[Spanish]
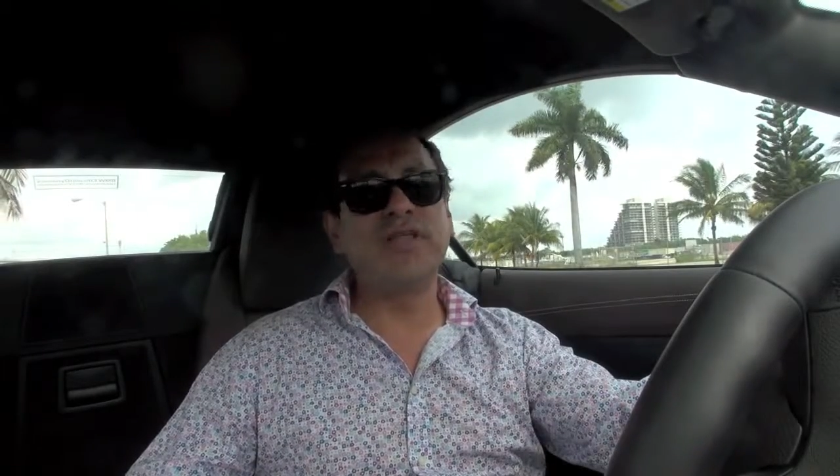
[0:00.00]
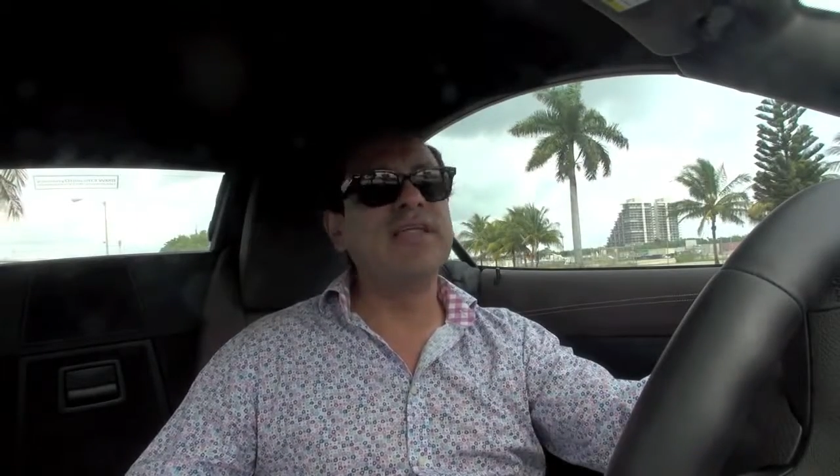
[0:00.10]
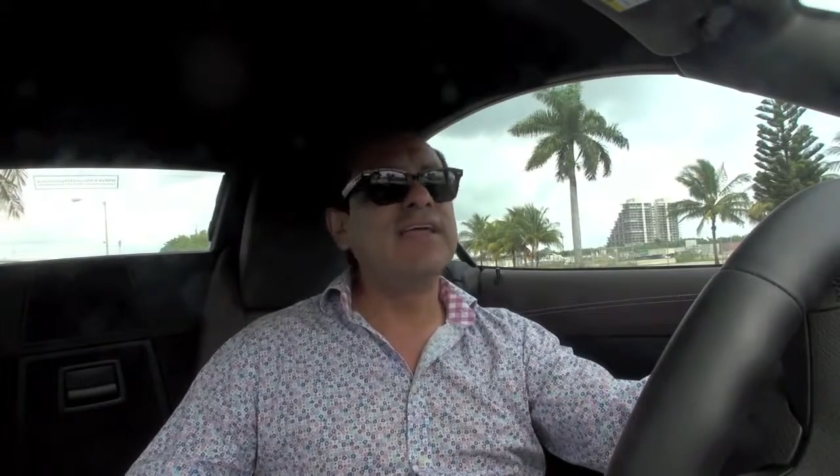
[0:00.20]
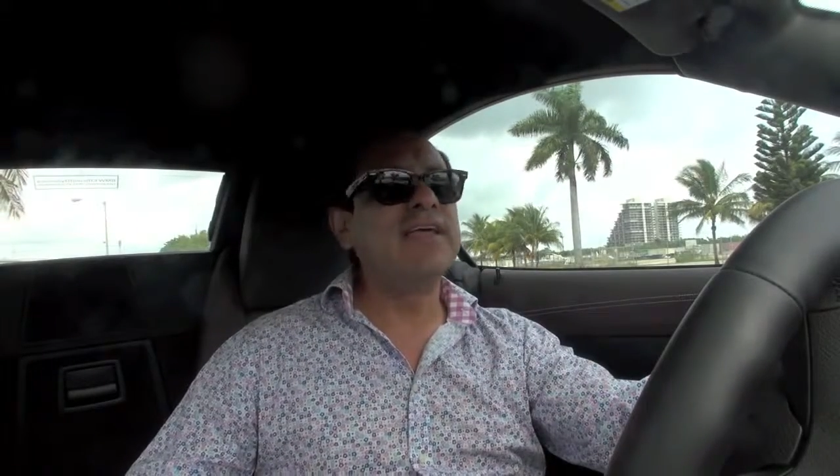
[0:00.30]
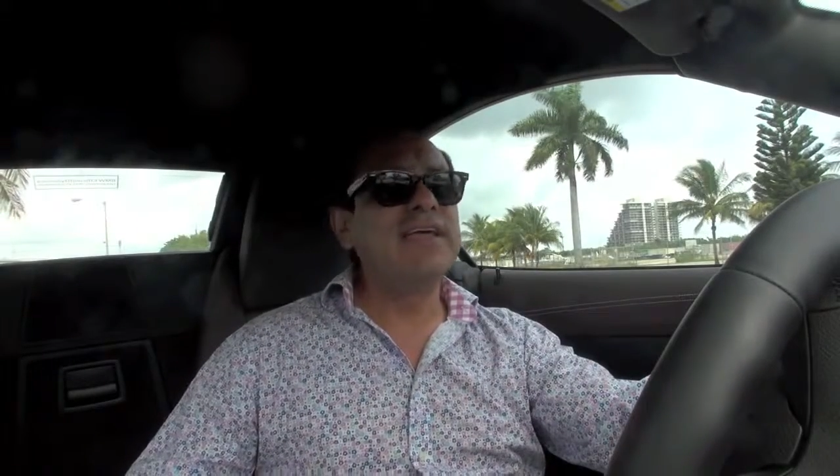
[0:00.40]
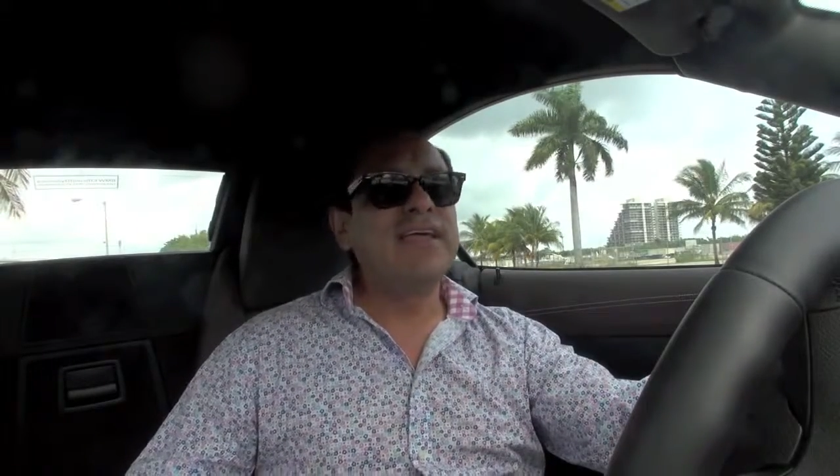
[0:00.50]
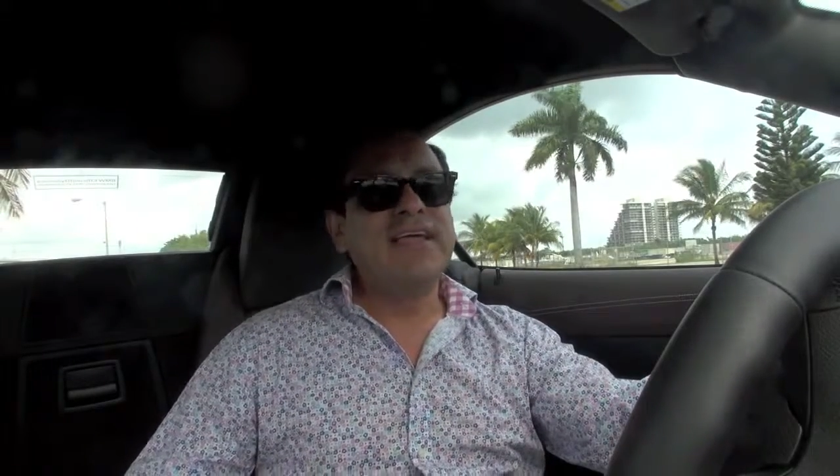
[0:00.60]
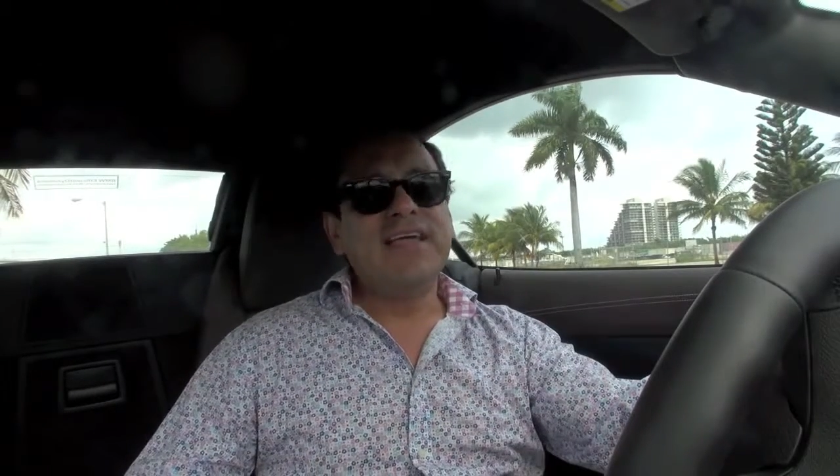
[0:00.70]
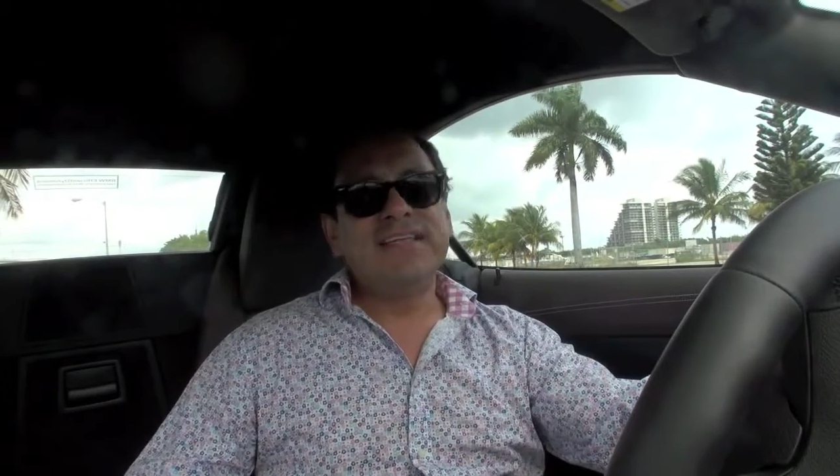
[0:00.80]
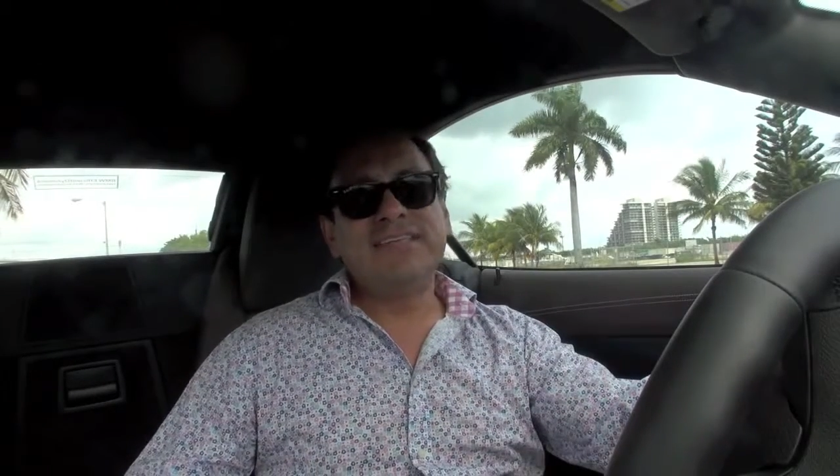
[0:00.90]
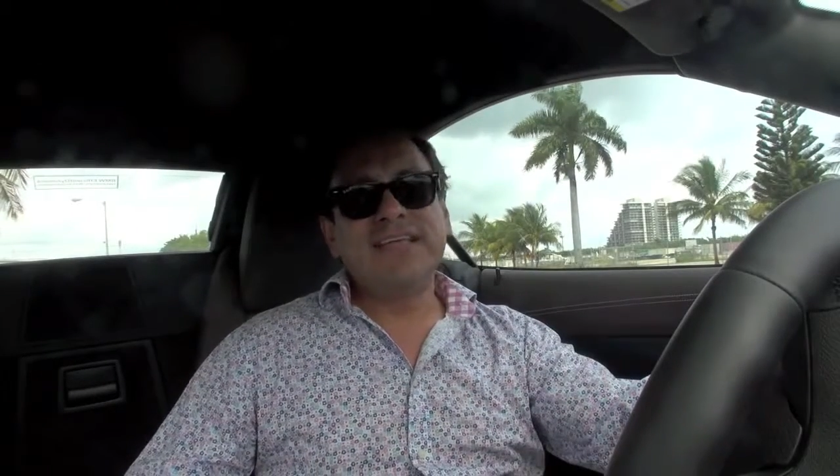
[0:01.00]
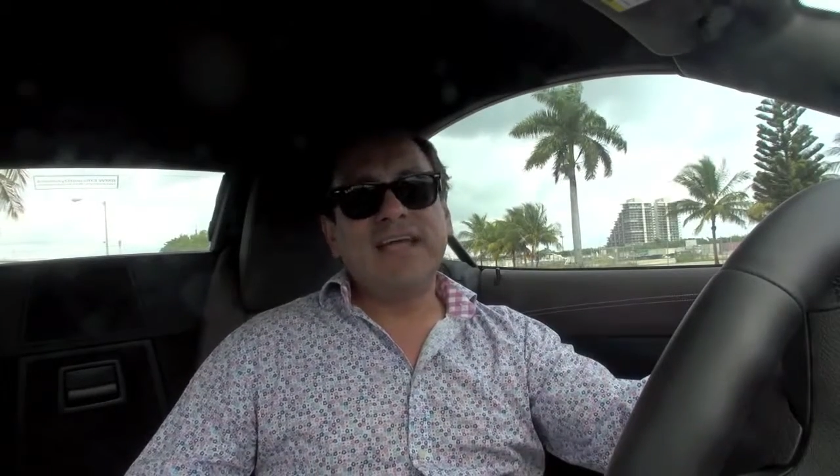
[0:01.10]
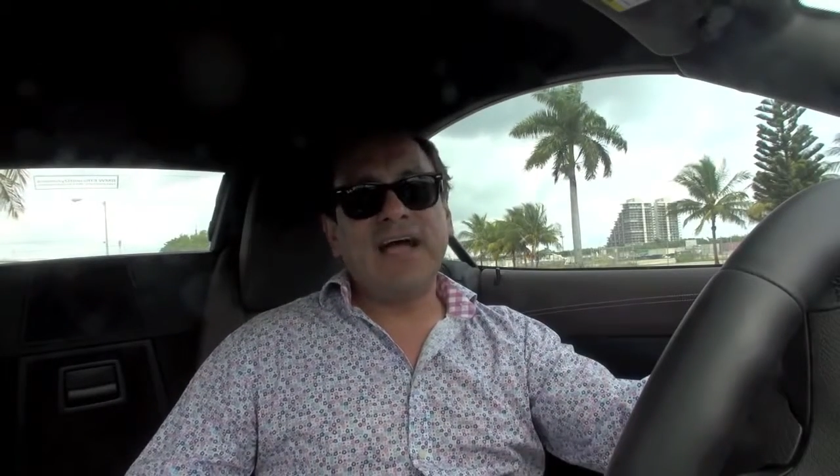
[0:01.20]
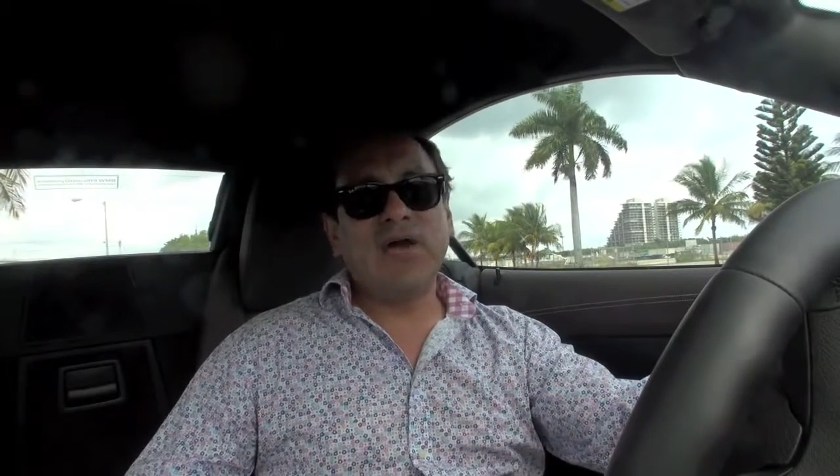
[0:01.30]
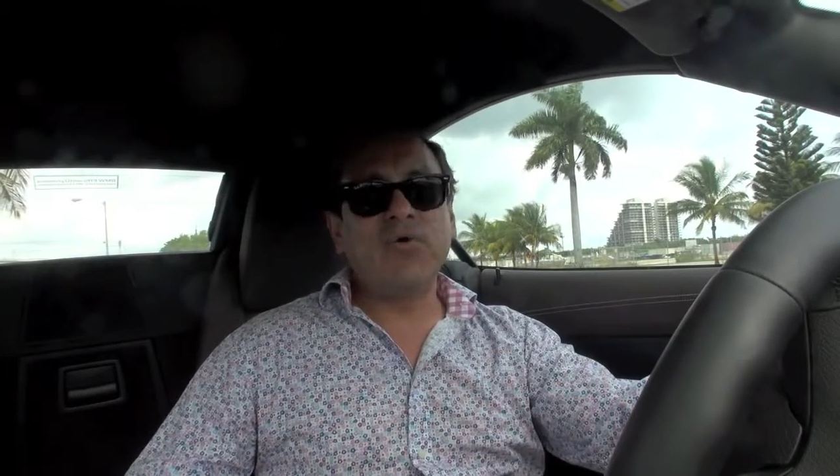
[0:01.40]
en,
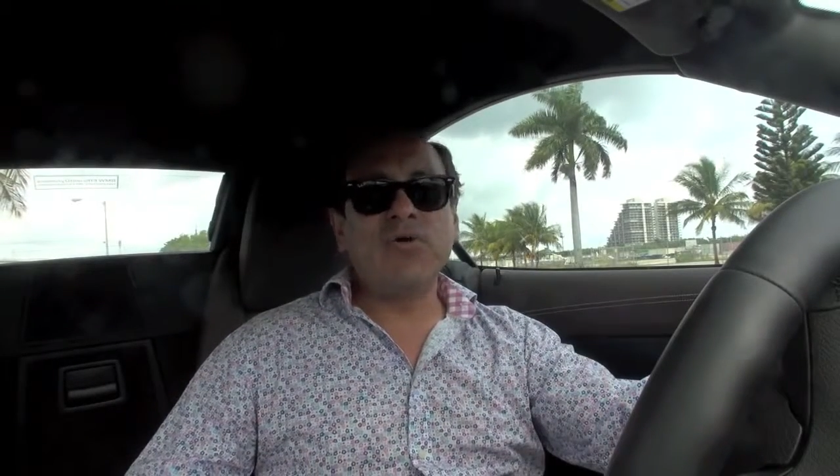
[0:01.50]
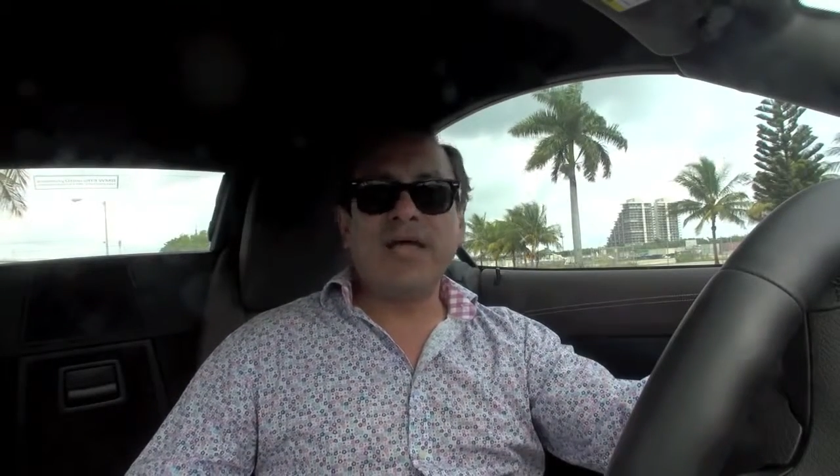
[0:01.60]
Chicago,